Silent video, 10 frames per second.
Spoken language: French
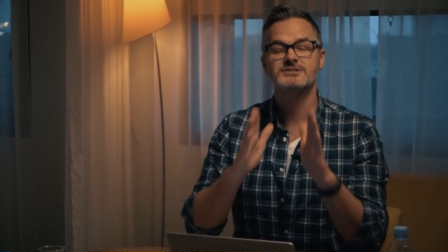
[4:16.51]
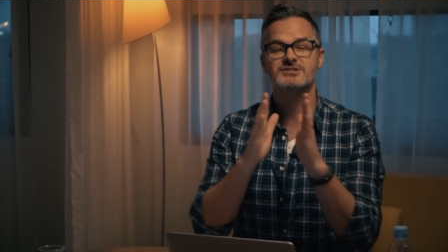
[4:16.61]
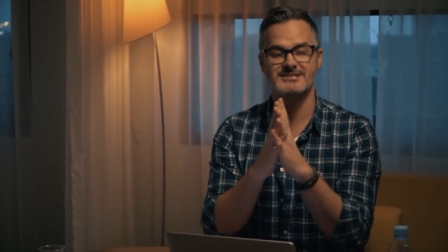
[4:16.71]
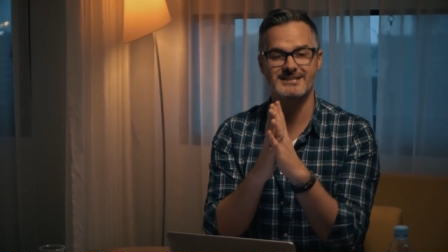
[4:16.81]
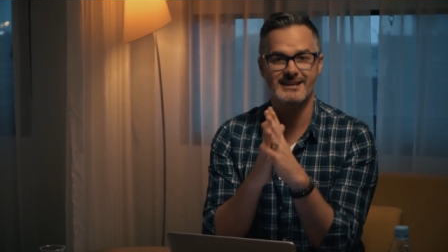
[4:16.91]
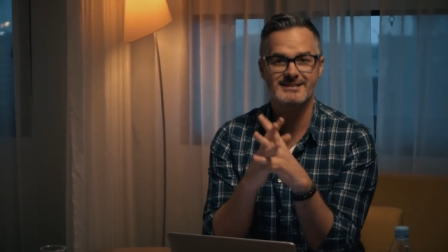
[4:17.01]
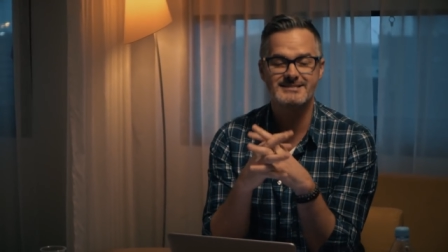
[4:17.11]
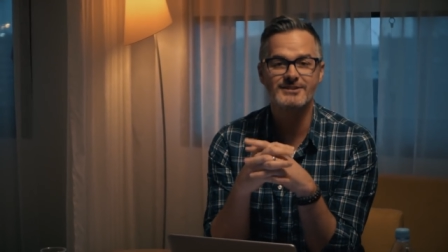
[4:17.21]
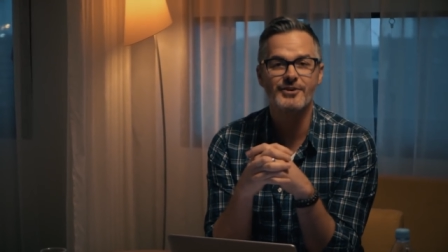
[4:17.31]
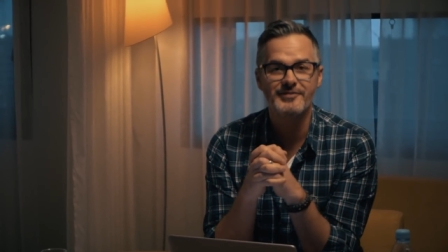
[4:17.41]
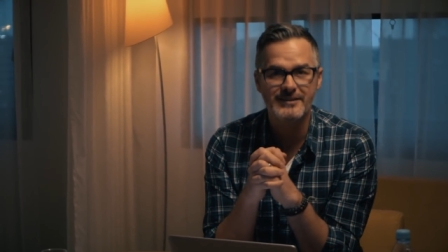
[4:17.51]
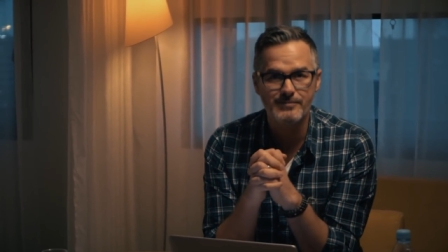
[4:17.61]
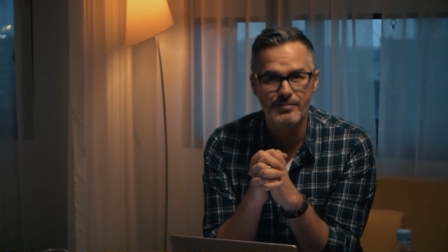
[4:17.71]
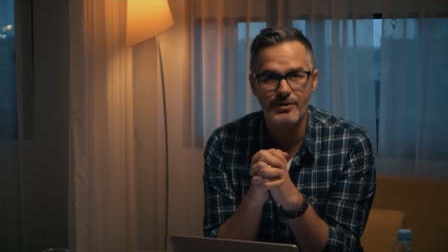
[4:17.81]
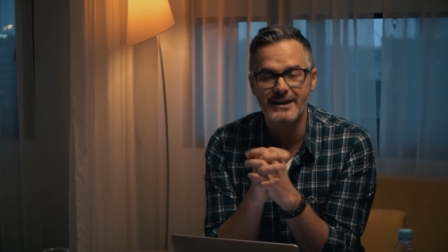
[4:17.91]
Ceci étant dit, ne
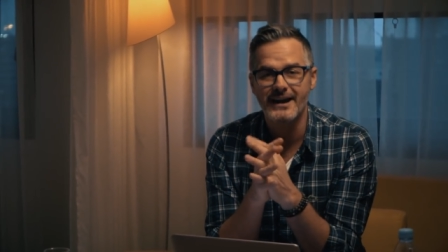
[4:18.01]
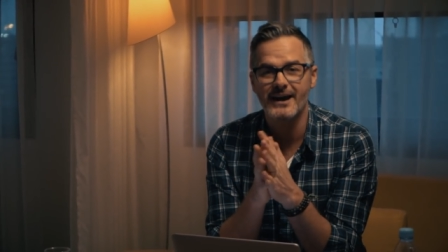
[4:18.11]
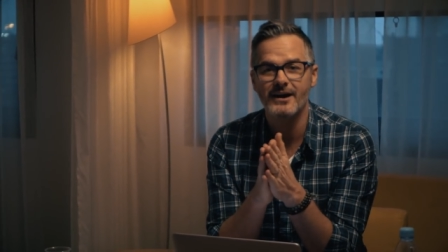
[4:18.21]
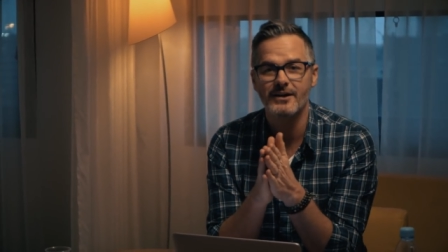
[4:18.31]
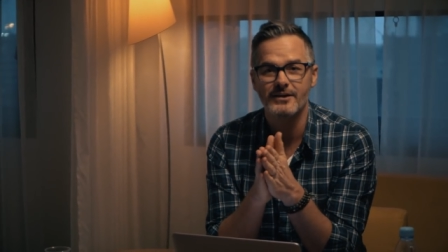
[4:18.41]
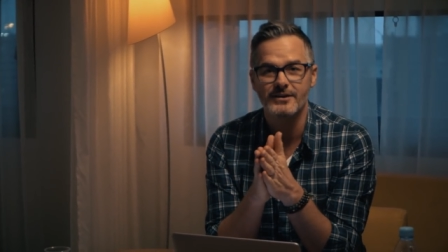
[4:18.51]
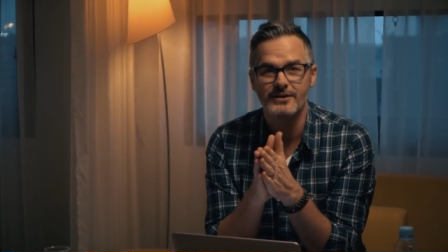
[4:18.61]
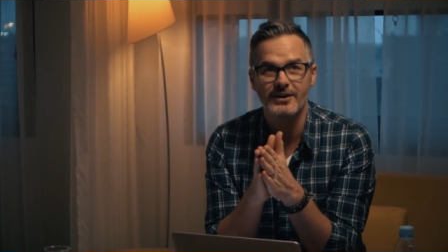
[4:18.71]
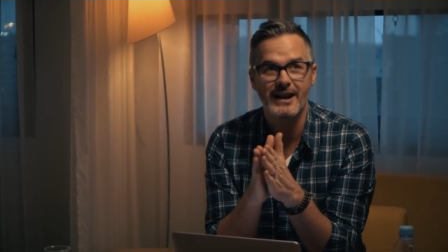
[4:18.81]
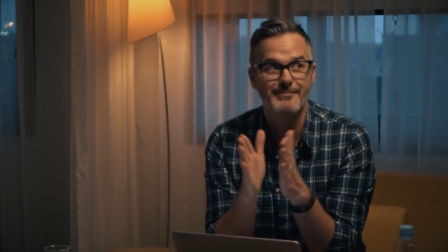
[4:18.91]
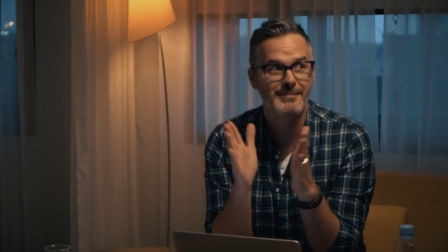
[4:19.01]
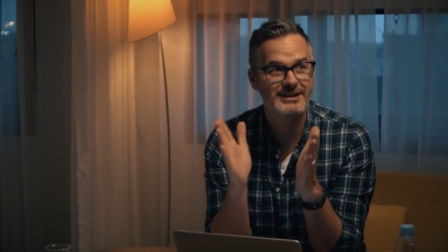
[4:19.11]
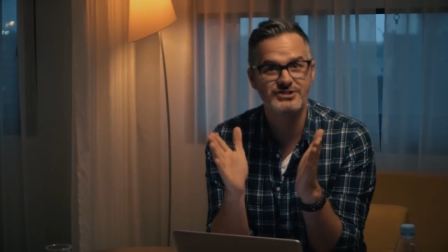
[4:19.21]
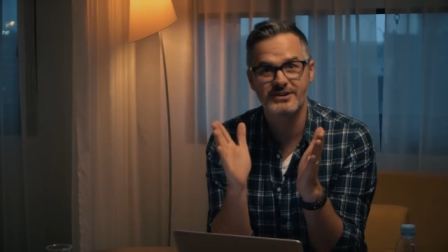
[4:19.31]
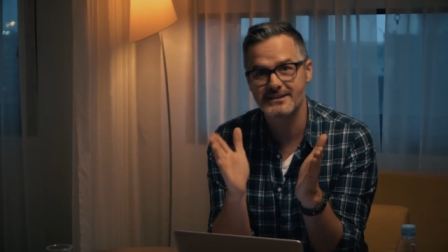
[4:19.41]
faites pas l'erreur que la
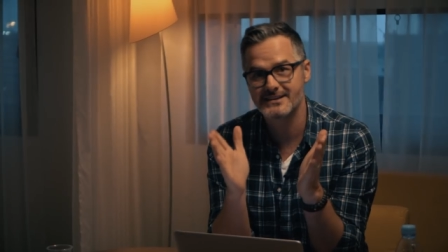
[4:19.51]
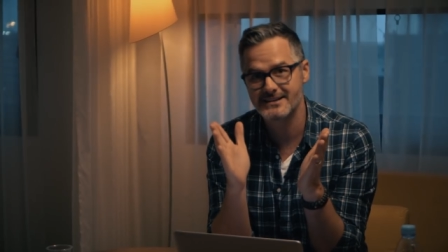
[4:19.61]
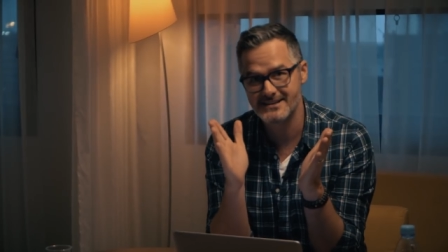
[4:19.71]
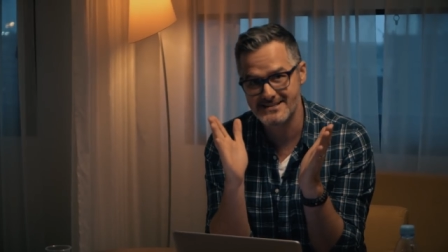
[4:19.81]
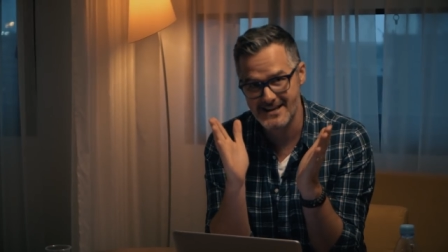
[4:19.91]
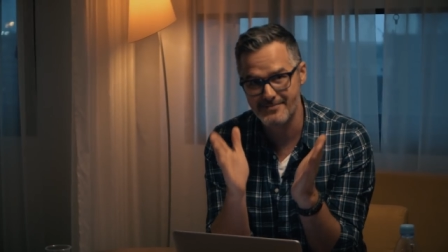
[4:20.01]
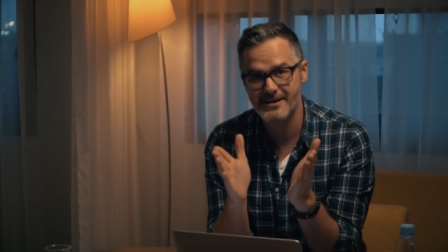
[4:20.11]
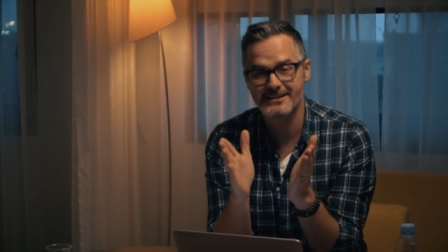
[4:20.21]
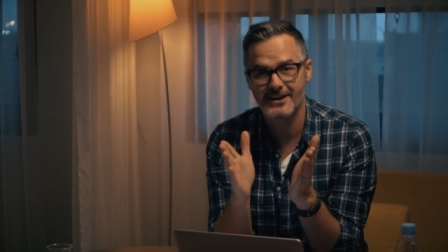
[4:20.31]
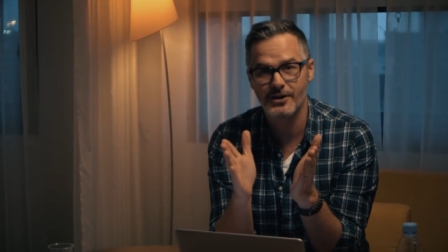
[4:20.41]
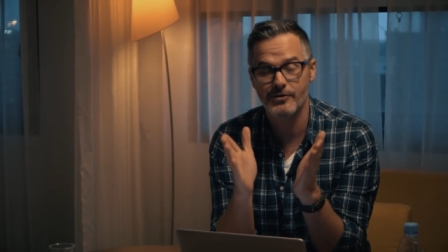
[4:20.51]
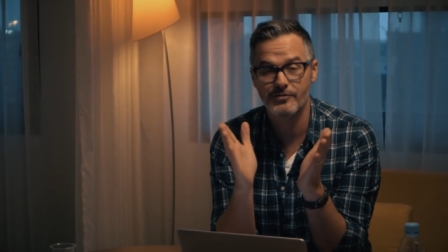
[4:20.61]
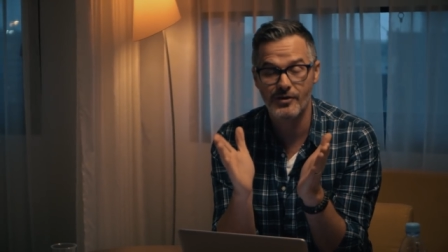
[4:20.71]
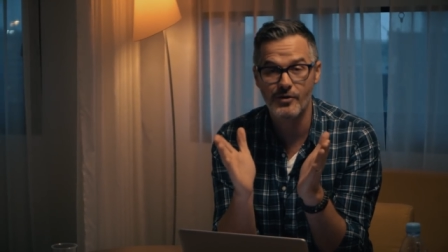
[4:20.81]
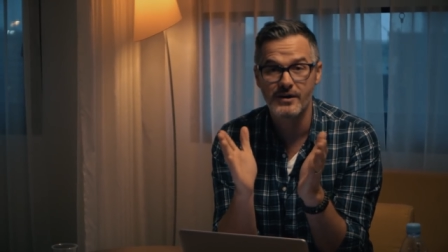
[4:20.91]
majorité des amateurs
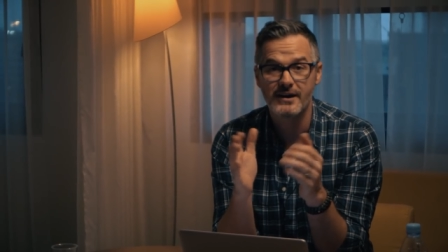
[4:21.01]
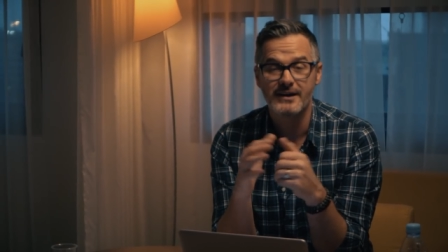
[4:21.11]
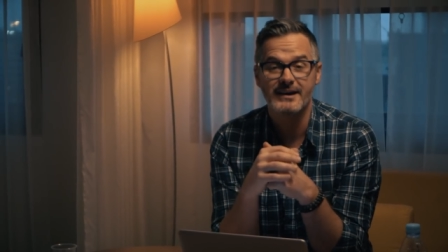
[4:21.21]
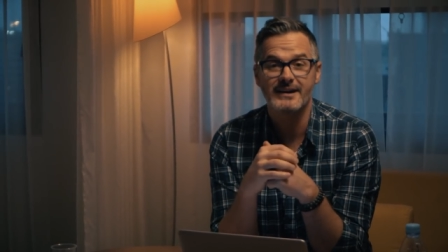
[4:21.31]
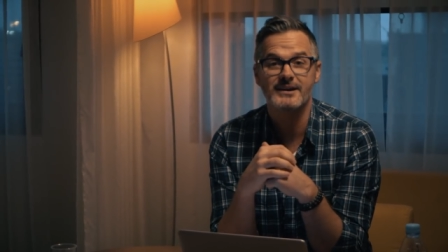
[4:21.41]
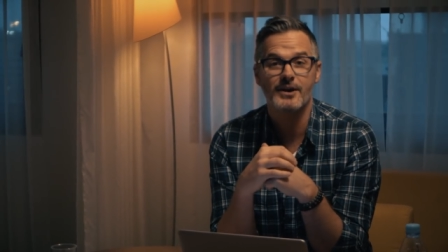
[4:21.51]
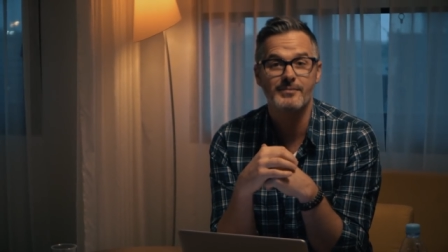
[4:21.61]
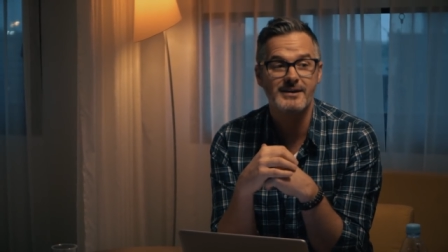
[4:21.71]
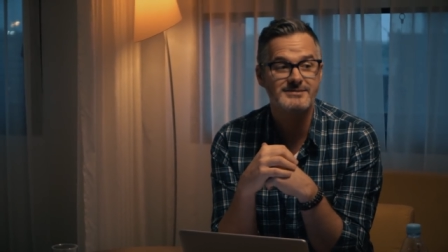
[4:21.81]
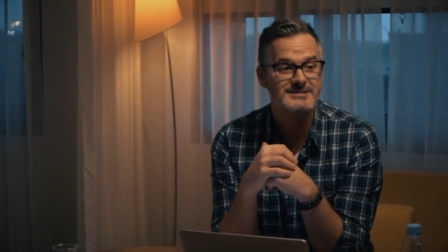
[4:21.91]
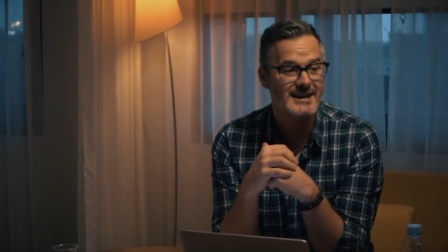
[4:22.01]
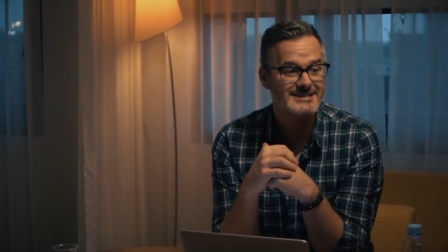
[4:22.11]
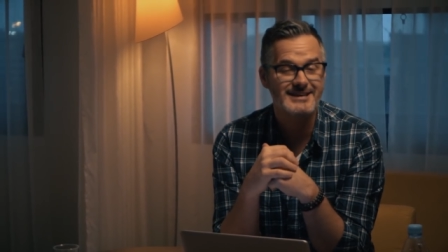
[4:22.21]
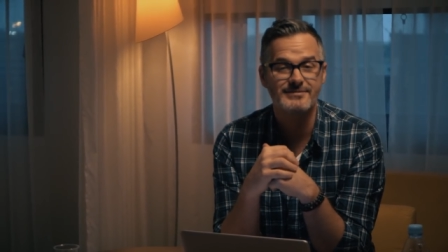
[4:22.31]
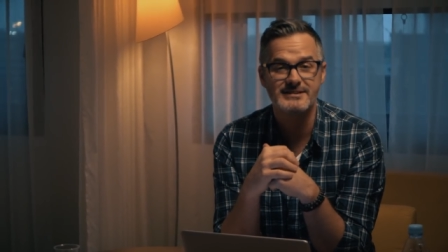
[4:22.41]
font quand ils commencent à
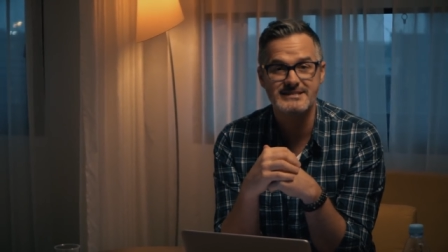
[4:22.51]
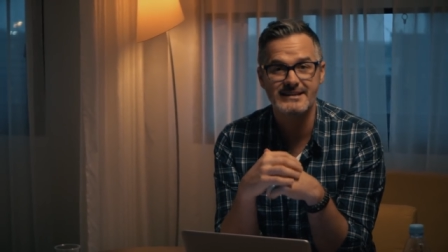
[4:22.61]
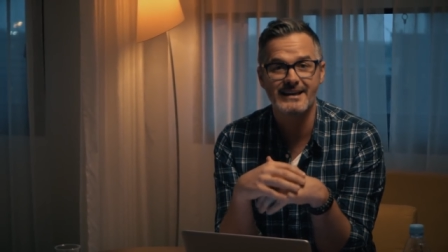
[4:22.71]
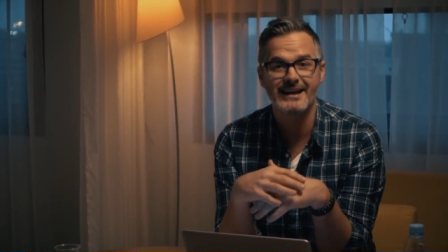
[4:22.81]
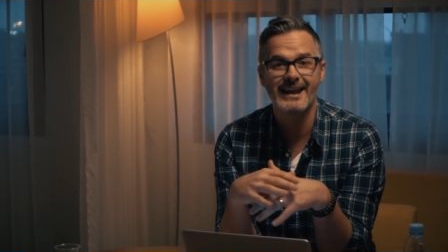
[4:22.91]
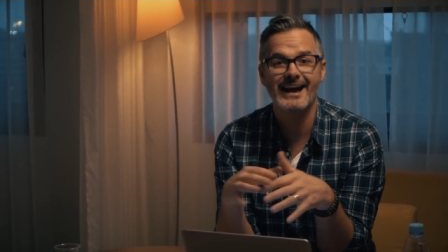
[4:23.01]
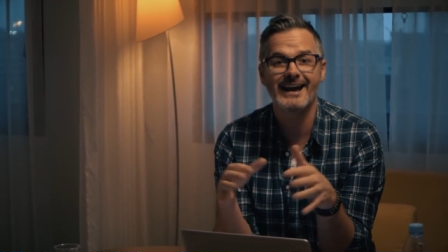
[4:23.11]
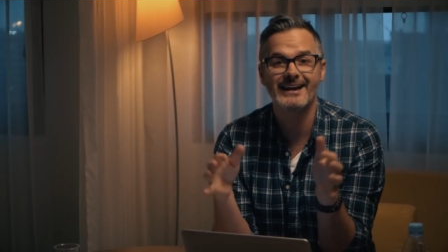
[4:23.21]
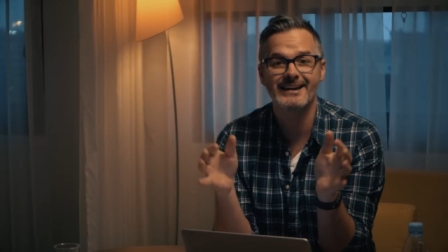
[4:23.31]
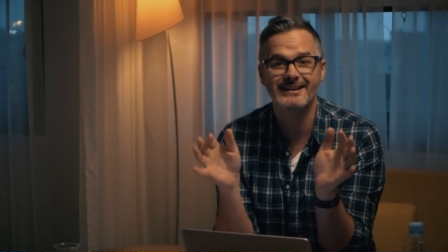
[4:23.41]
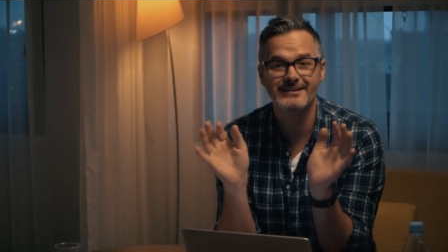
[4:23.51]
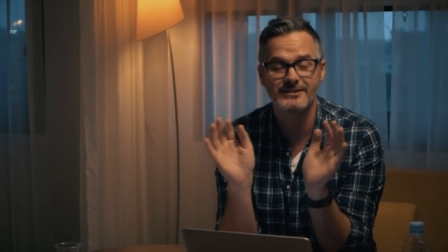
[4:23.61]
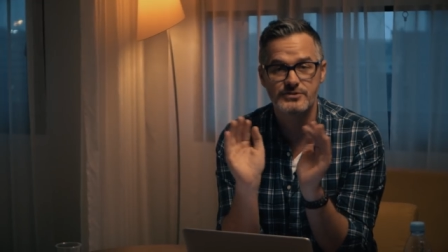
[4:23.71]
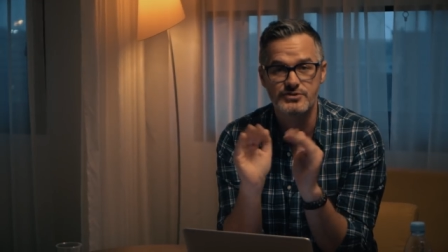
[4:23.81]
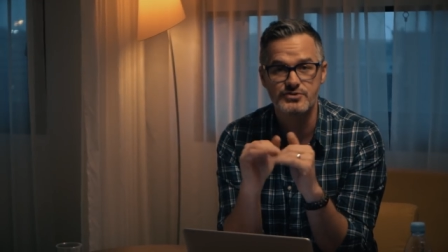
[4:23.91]
s'investir dans
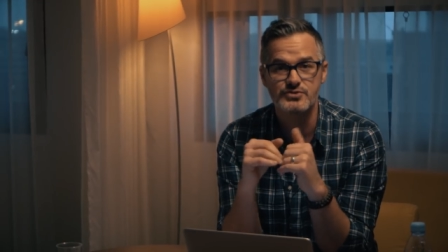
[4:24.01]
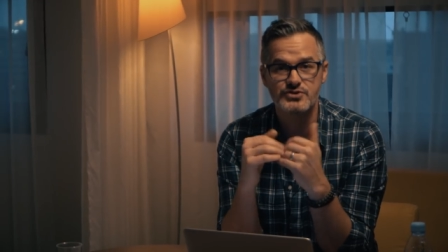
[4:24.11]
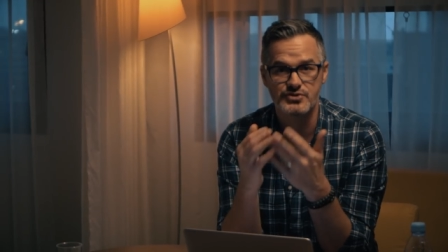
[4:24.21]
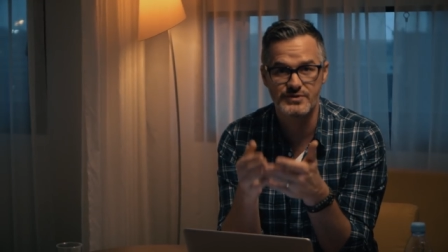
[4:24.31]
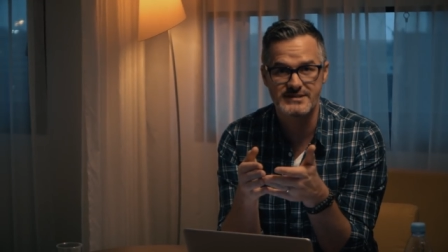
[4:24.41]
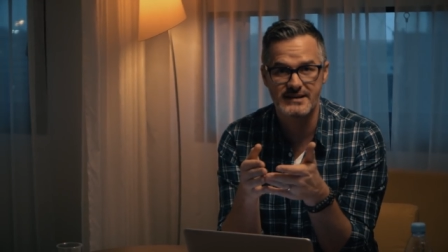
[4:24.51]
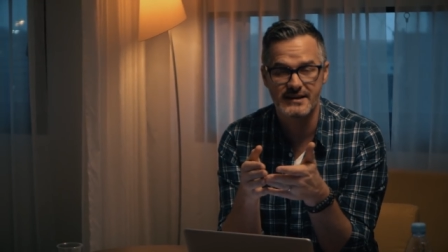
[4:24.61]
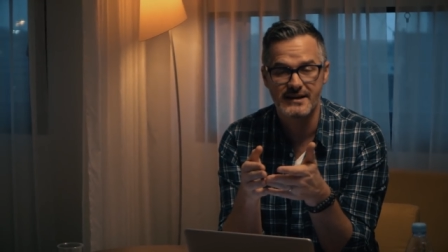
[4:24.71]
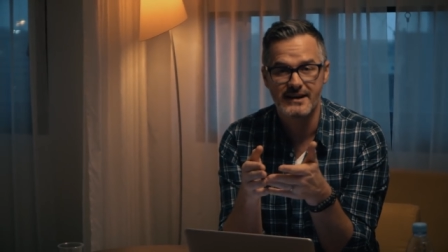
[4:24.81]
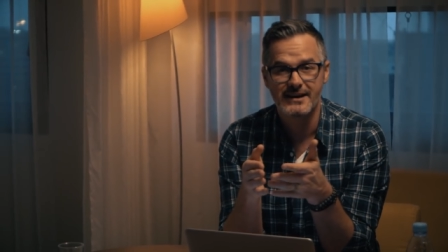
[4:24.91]
l'arène du succès.